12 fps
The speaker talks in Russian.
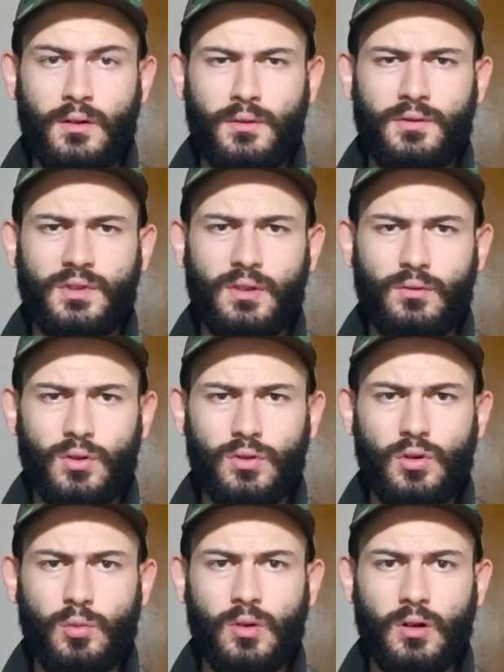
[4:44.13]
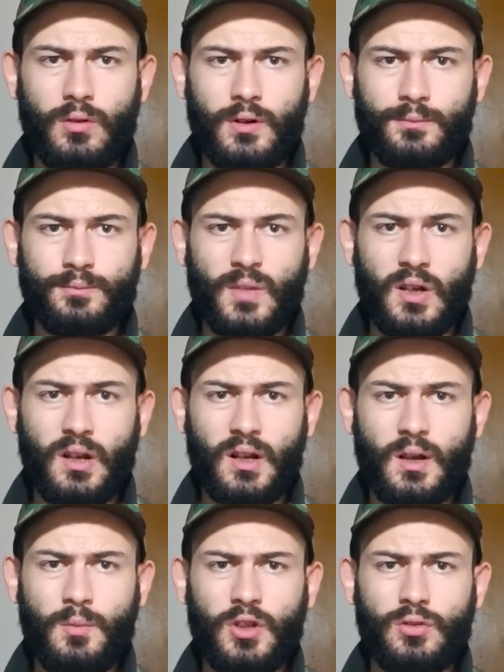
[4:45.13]
Всего доброго.
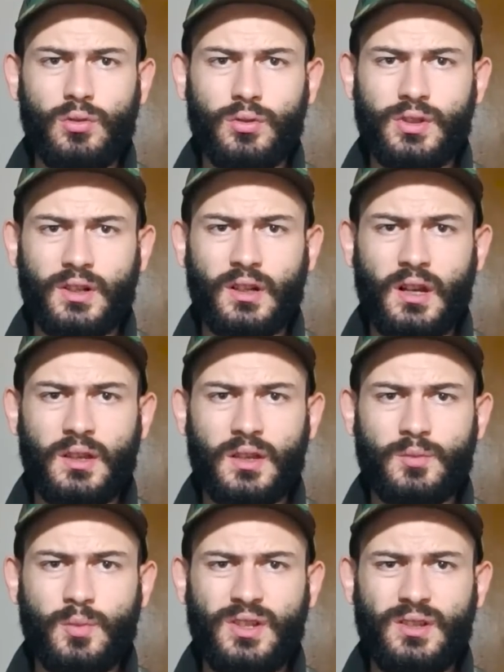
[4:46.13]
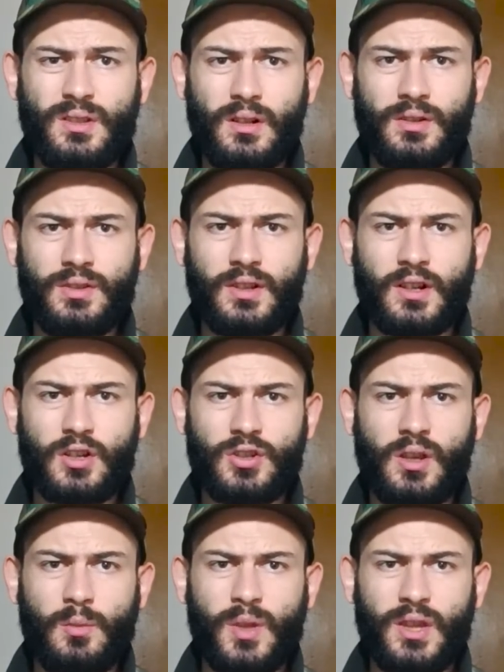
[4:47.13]
Рекомендую сохранять бдительность и
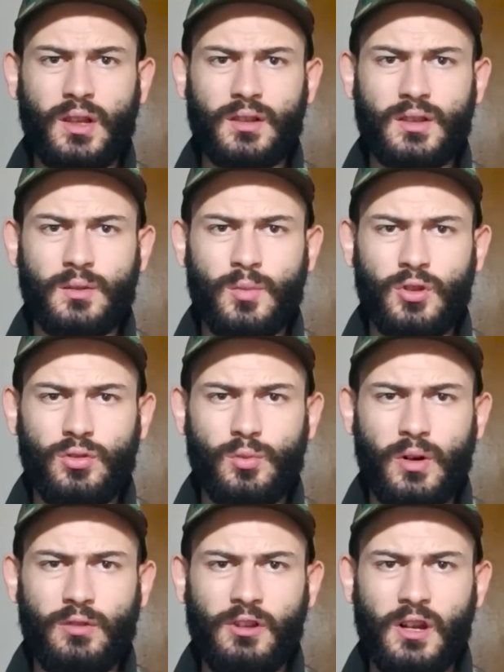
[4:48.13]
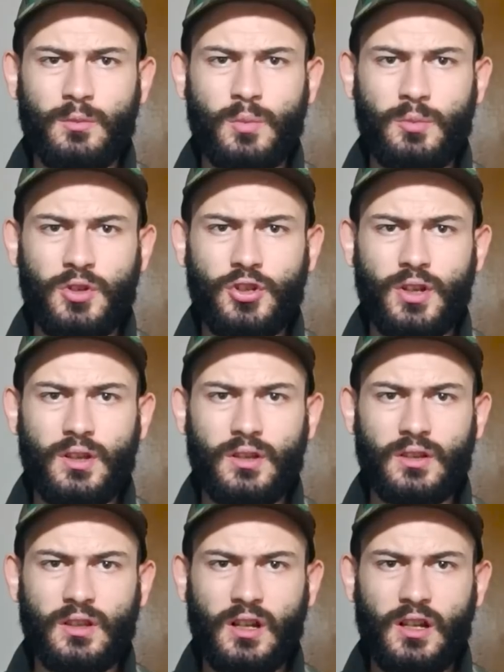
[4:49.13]
каждые 15 минут проверять помещение
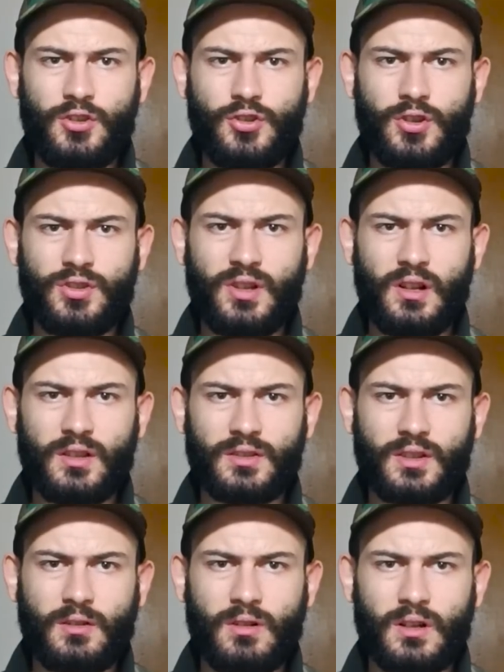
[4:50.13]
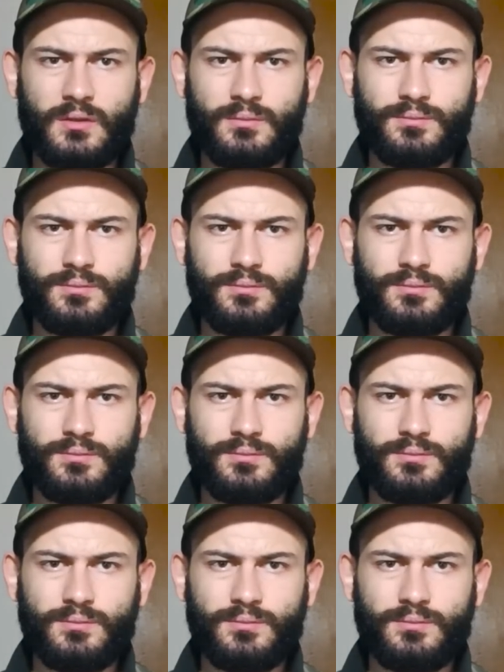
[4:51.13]
на наличие Зеленского.